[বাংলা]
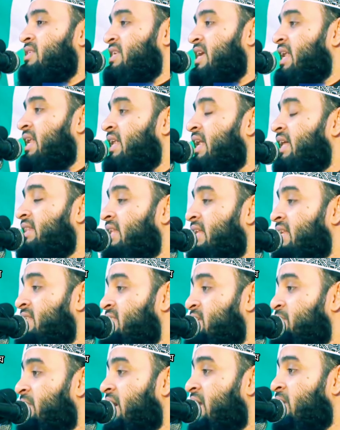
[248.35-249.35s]
জান্নাতের
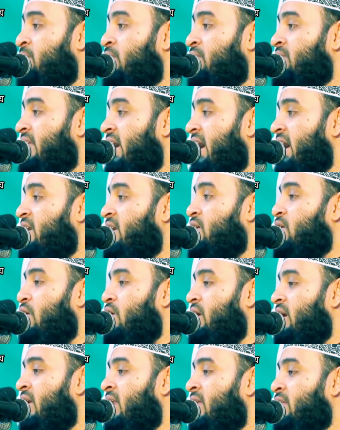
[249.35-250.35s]
চিপার মধ্যে এক
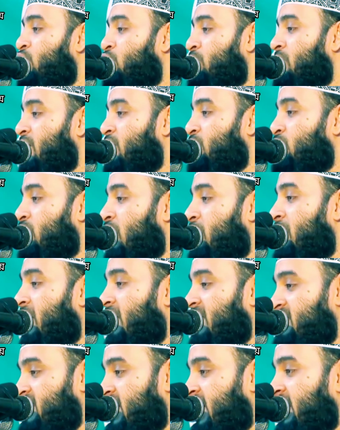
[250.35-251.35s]
কর্নারে তুমি একটু
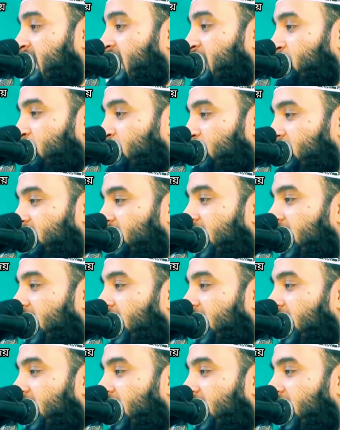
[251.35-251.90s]
আমারে জায়গা করে